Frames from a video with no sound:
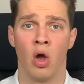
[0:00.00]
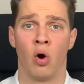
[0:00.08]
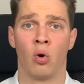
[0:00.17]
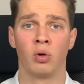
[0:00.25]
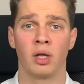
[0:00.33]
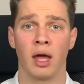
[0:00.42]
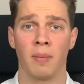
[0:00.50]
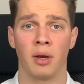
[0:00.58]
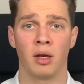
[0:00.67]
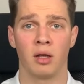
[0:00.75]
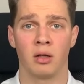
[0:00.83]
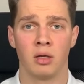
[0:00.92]
und ich habe
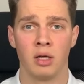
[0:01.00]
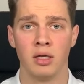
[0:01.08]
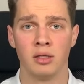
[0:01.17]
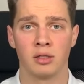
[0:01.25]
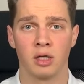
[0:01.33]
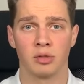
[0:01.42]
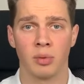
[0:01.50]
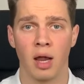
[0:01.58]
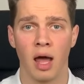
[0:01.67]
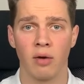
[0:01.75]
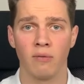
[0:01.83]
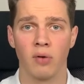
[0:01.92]
meine Leads, also
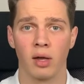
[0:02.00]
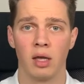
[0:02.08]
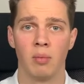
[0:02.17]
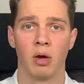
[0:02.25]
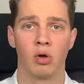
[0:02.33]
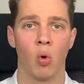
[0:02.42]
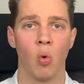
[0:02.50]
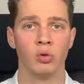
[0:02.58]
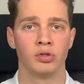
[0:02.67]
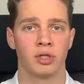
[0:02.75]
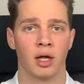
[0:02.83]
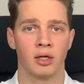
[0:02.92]
meine Anfragen immer
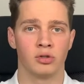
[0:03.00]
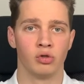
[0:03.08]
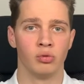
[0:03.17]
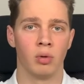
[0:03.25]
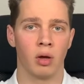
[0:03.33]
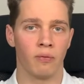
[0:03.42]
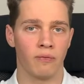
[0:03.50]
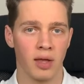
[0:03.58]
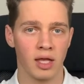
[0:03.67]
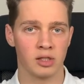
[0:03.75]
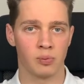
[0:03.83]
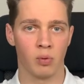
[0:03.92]
großteils über
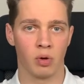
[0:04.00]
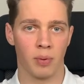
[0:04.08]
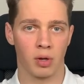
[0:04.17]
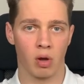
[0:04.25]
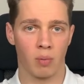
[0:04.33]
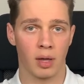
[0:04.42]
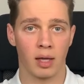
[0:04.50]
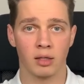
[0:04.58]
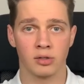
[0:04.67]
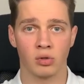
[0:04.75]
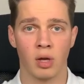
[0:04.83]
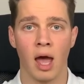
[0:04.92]
Facebook bekommen. Ich
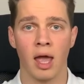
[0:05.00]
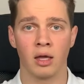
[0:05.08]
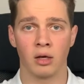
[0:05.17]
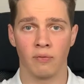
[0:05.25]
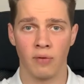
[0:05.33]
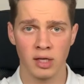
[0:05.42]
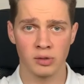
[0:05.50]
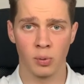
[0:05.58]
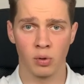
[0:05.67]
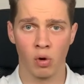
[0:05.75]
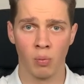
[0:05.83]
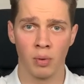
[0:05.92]
hatte so eine eigene
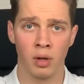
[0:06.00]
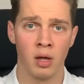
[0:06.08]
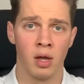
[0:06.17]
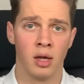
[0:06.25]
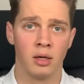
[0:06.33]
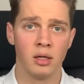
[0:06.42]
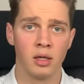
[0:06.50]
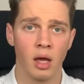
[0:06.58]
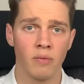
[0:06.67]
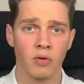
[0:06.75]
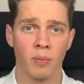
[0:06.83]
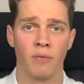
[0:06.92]
Facebook-Gruppe, die ich
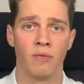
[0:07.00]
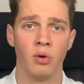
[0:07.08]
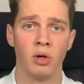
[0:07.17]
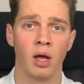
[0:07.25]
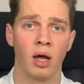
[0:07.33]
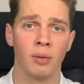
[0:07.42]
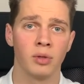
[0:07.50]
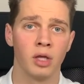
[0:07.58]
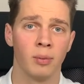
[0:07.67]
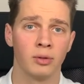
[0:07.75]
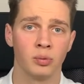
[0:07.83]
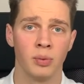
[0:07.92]
einfach befüllt habe, die
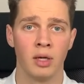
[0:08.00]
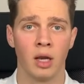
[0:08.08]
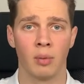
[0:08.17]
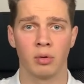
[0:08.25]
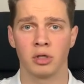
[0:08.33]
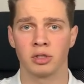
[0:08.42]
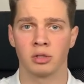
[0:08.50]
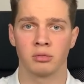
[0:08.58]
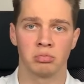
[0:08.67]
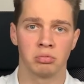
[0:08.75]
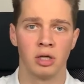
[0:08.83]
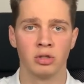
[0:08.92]
ich bespielt habe. Und
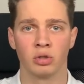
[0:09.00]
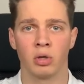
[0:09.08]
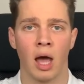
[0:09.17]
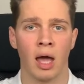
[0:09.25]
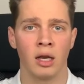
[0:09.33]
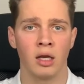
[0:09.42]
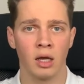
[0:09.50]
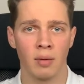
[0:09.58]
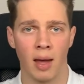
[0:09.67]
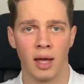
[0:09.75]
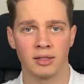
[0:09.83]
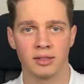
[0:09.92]
das ging schon
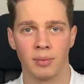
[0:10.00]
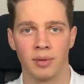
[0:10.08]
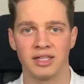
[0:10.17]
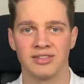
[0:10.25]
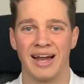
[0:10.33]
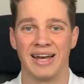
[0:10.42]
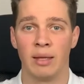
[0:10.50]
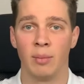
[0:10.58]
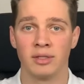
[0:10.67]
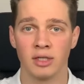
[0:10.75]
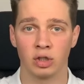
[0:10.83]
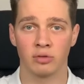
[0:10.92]
einigermaßen, aber das halt
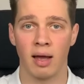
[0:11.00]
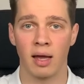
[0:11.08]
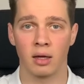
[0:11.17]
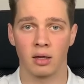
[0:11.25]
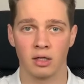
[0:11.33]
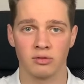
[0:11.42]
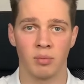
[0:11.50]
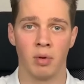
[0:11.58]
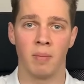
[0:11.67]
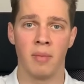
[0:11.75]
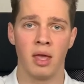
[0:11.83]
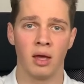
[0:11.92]
immer sehr schwankend. Das war
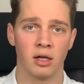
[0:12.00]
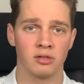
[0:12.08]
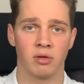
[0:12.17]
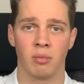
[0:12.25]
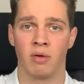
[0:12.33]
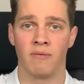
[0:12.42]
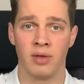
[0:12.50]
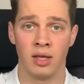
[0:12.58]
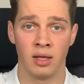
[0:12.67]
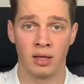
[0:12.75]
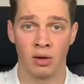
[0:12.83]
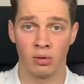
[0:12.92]
mal mehr, das war mal
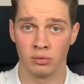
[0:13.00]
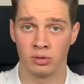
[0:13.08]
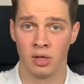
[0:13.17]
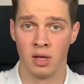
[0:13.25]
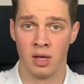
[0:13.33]
weniger. Und